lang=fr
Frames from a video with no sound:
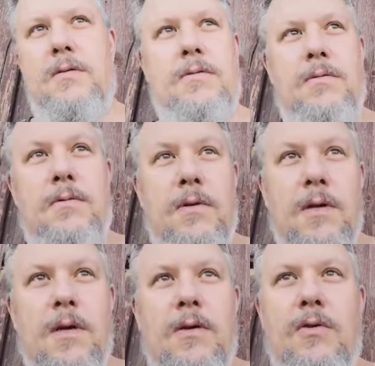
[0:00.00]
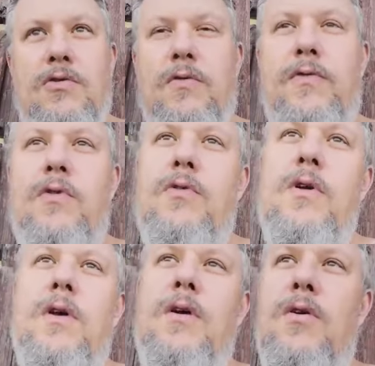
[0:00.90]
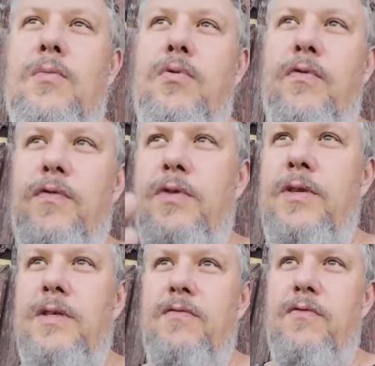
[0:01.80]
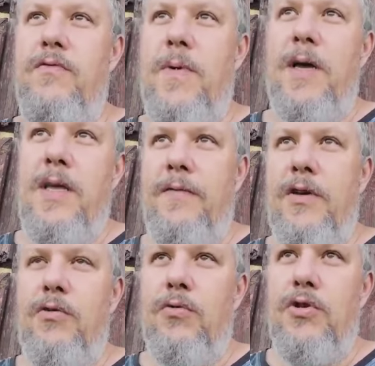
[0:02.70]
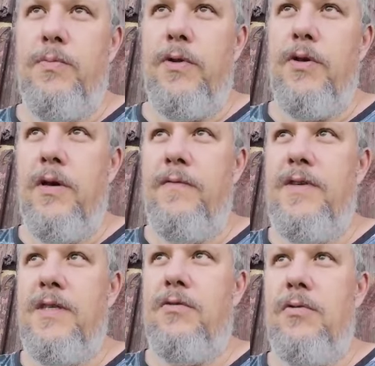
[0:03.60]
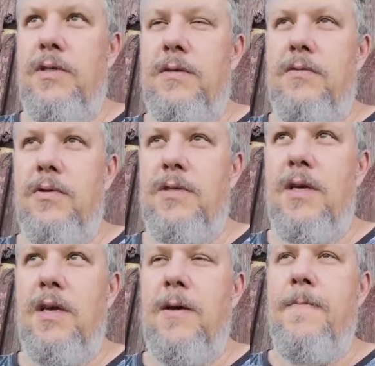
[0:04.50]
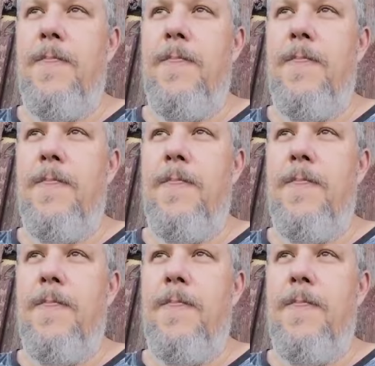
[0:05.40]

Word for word: Hein. sauf que pour venir, si vous vous mariez avec une russe pendant un visa touristique,